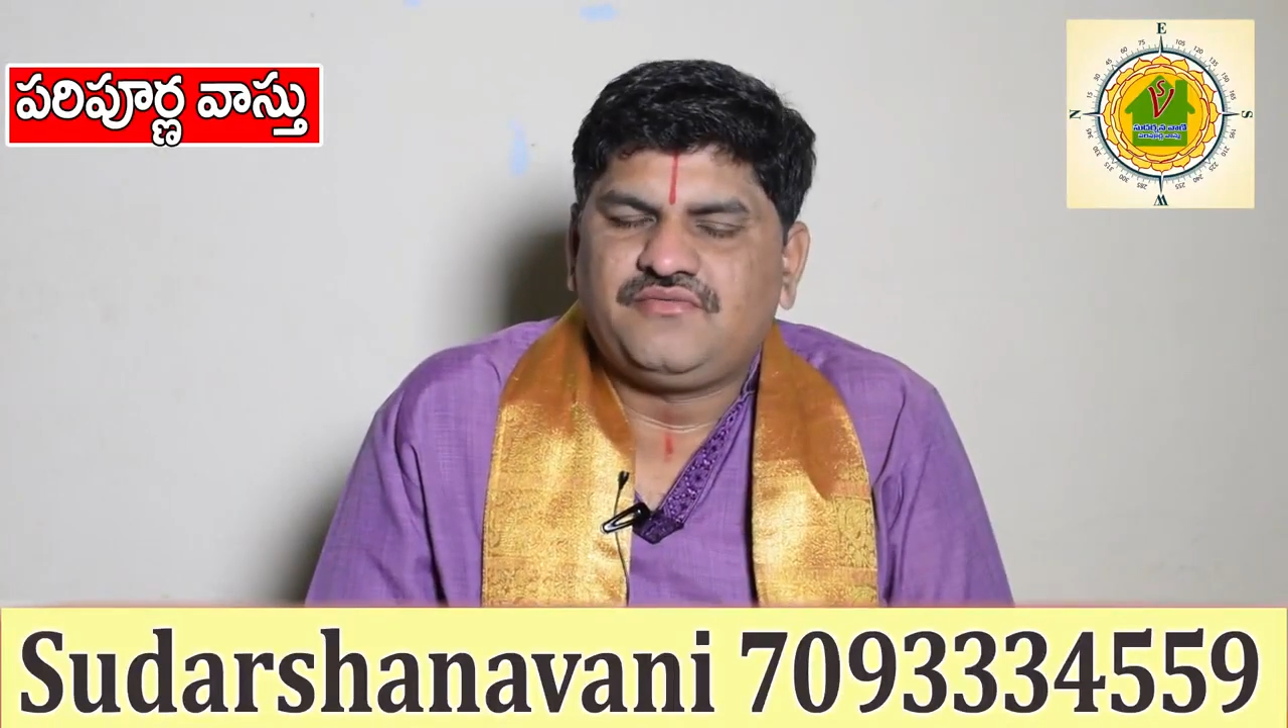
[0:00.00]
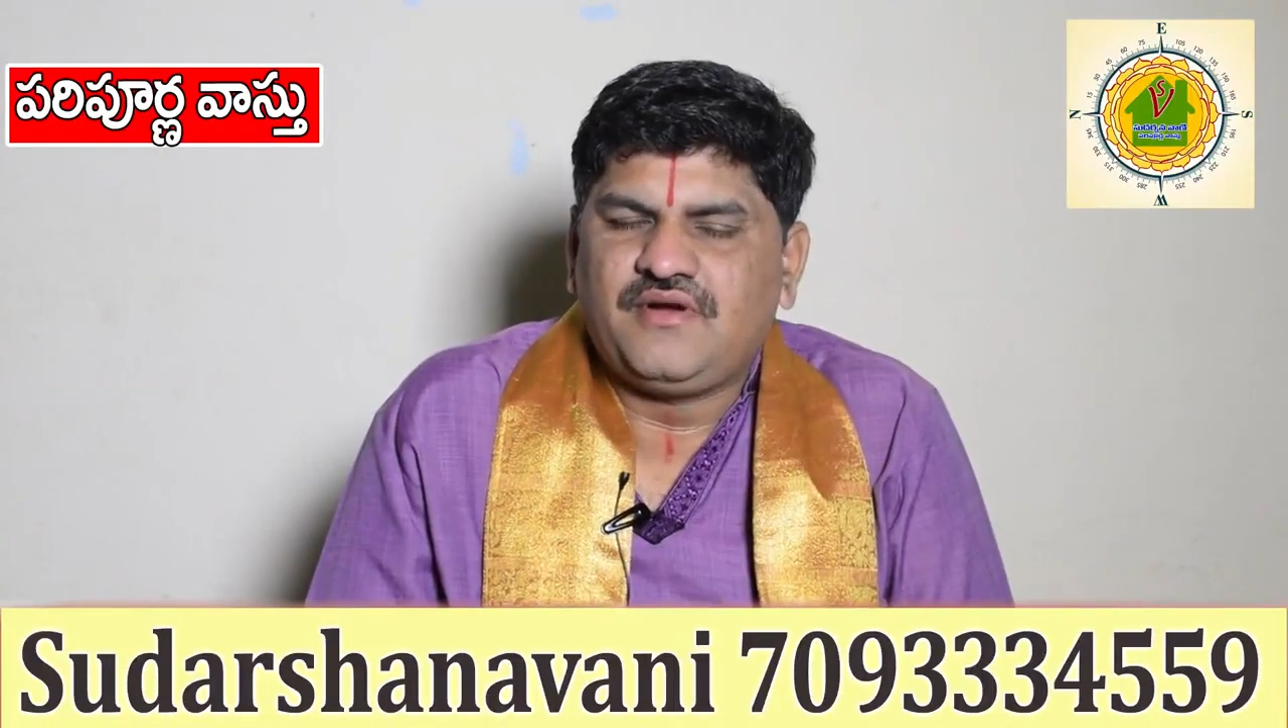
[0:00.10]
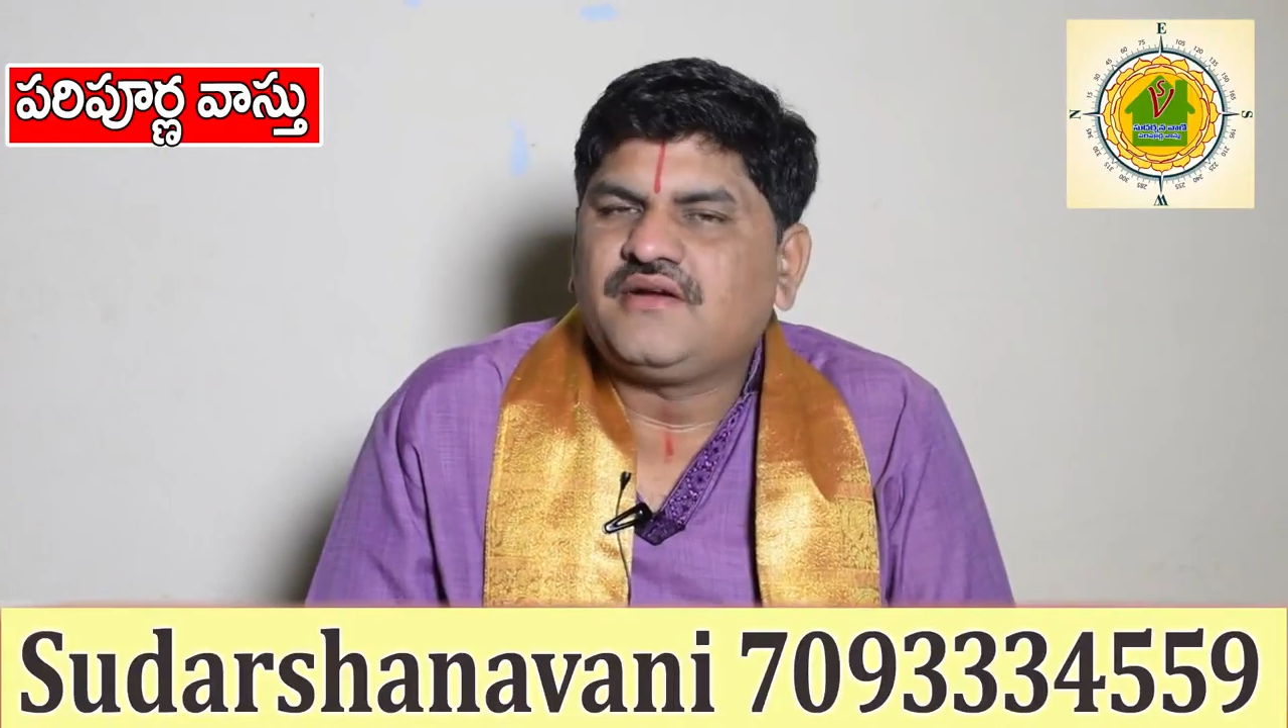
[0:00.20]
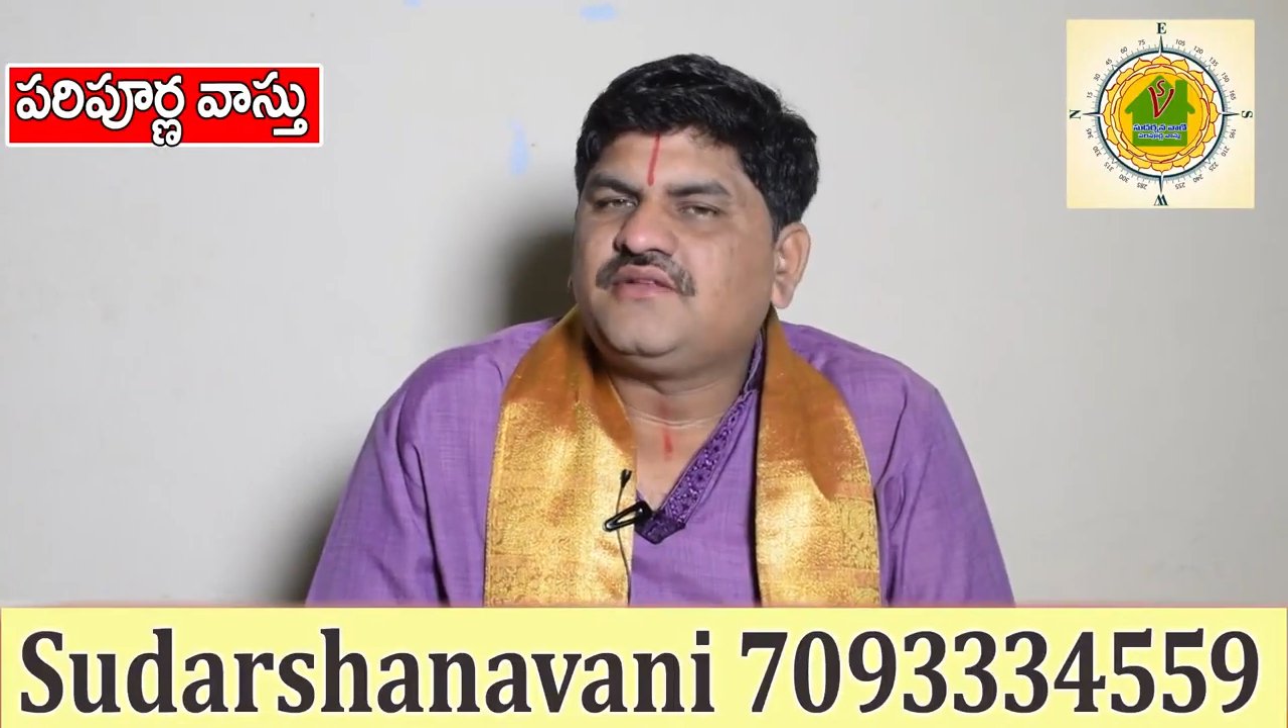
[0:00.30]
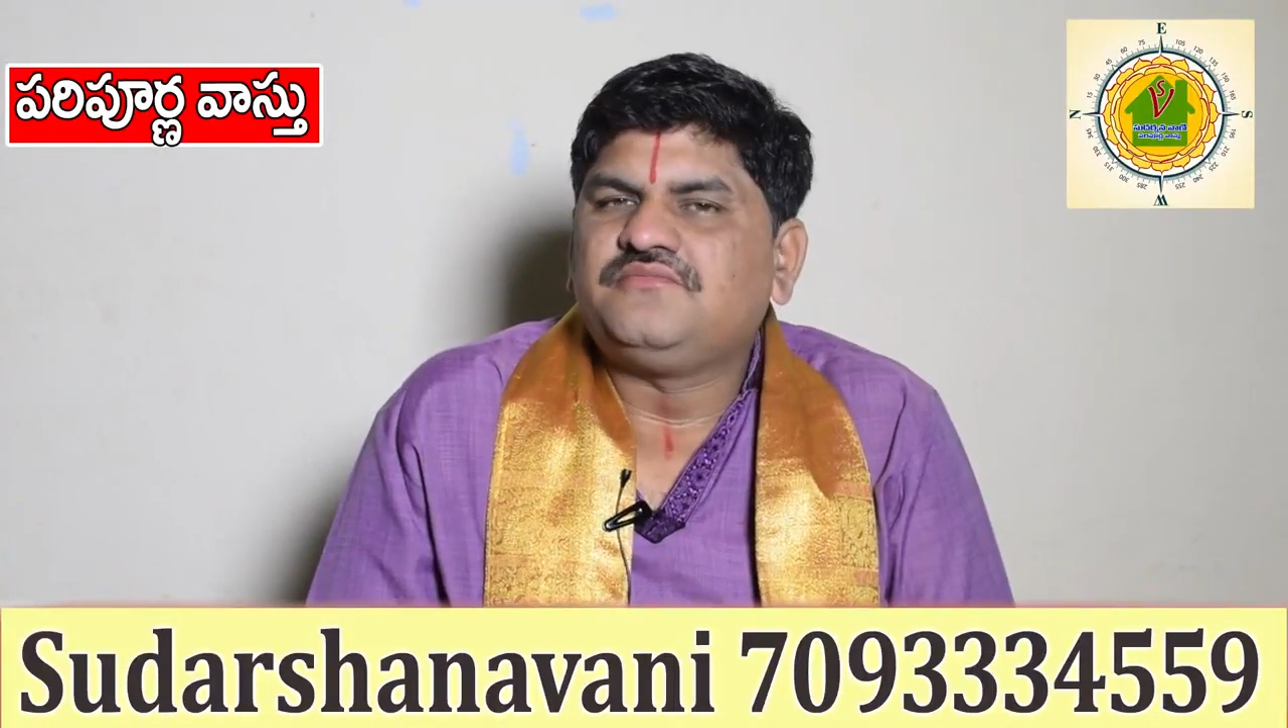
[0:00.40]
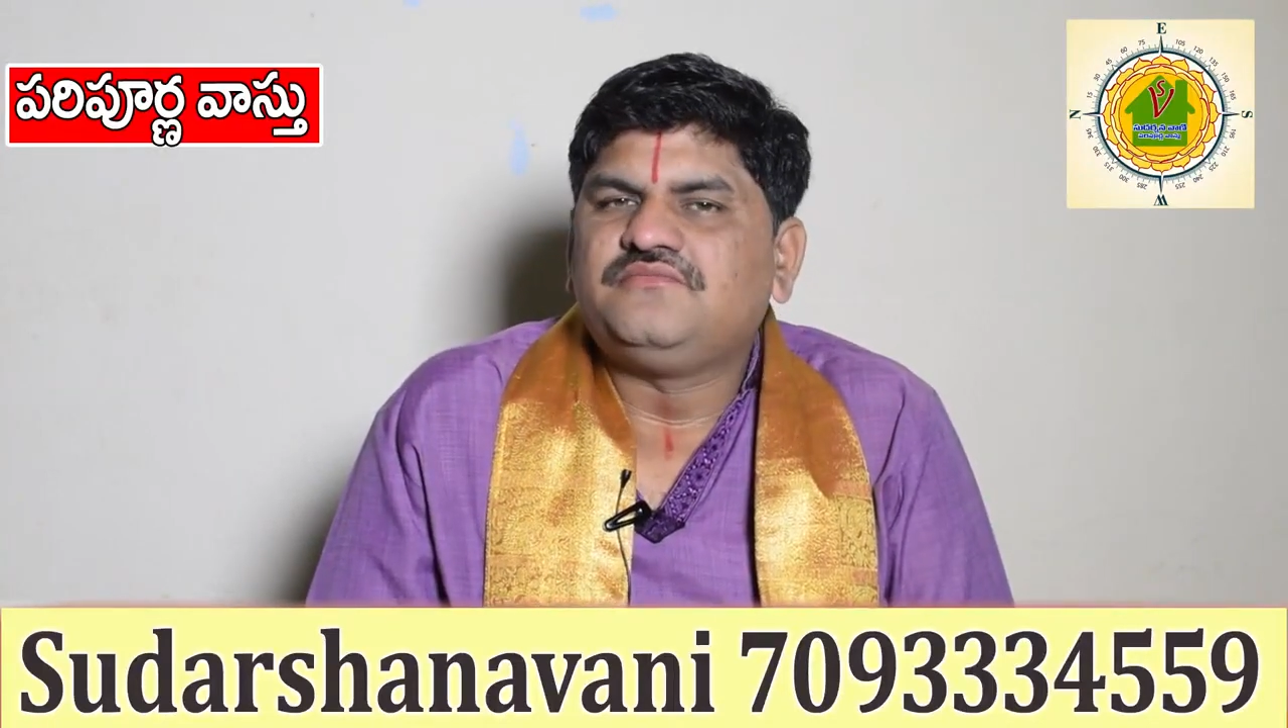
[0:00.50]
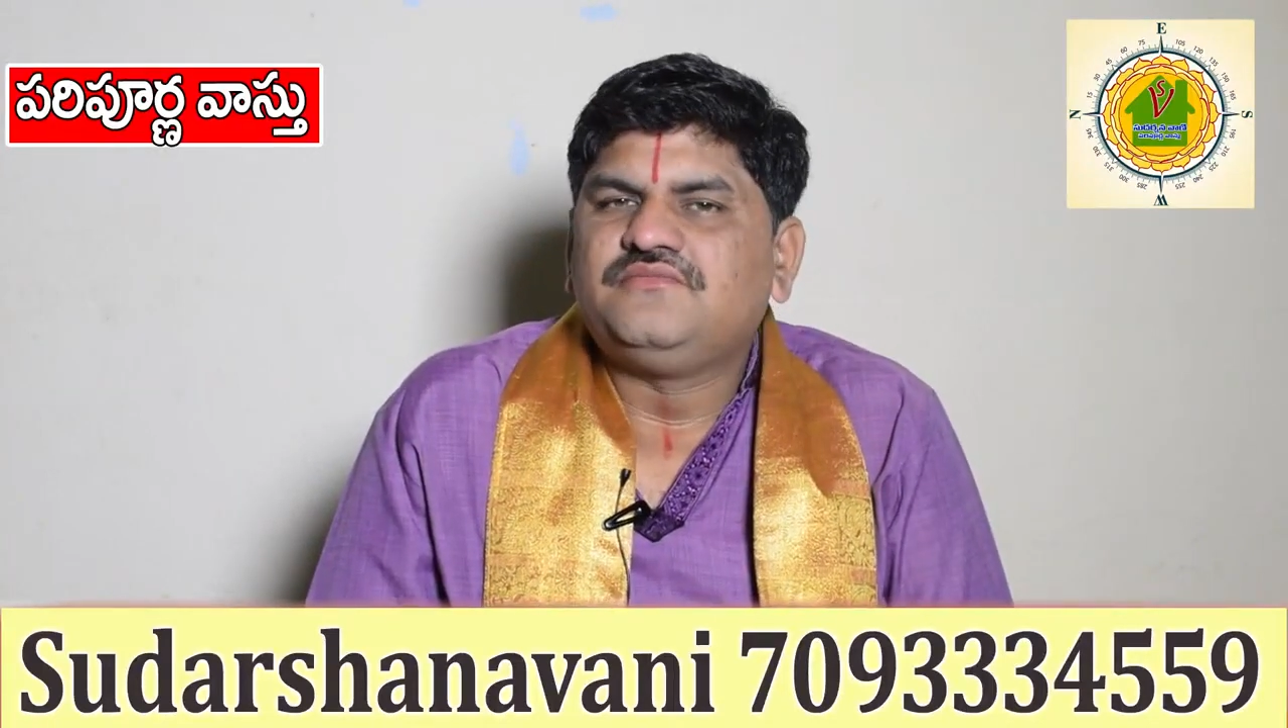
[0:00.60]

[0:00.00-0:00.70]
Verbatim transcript: స్వాగతం